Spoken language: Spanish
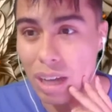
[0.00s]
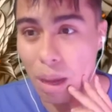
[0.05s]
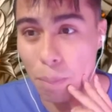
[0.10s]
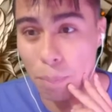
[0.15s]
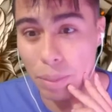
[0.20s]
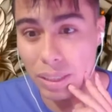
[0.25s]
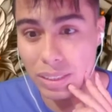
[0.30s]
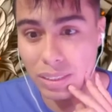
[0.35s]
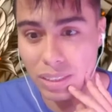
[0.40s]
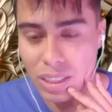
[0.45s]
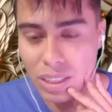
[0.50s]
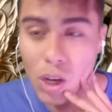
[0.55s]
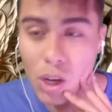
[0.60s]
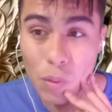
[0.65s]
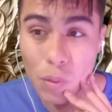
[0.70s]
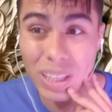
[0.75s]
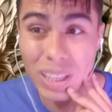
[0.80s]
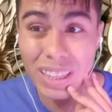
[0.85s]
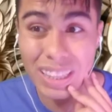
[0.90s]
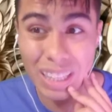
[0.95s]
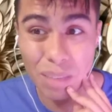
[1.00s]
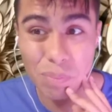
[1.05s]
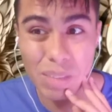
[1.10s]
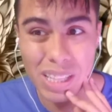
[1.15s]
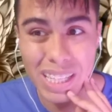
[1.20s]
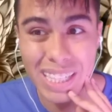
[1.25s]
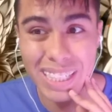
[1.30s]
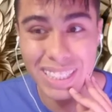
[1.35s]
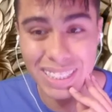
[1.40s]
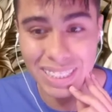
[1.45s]
capaz tengo
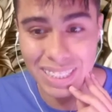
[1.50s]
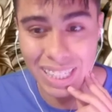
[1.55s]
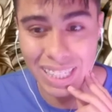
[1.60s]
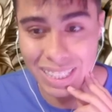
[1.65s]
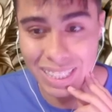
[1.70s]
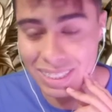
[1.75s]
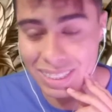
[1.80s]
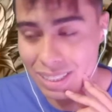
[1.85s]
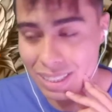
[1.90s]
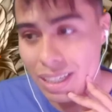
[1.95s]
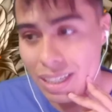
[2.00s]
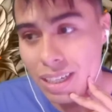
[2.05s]
20.000 cristales